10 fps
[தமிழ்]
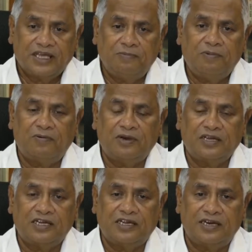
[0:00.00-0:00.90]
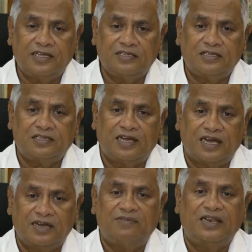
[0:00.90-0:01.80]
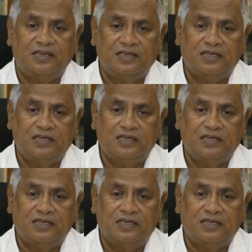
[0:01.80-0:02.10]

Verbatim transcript: இப்போ அவளுக்கு கிடைத்த தகவல்